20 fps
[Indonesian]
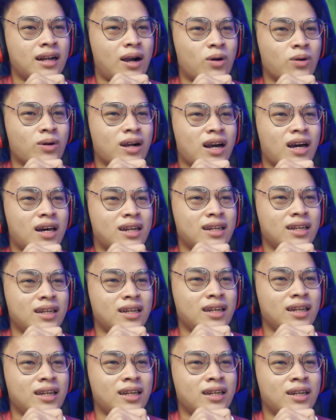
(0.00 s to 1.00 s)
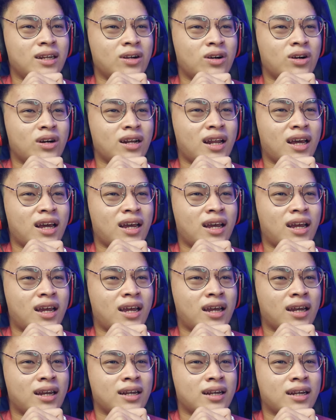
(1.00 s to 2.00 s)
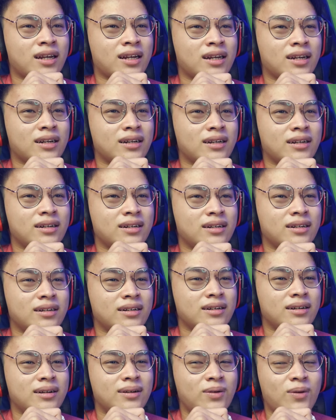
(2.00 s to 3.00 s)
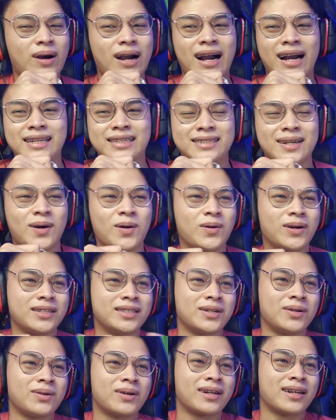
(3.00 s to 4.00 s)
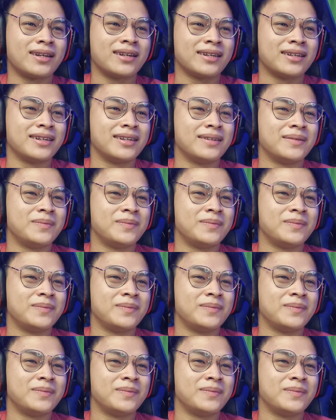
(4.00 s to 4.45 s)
Aukarin Yonglek wah kacau kacau keren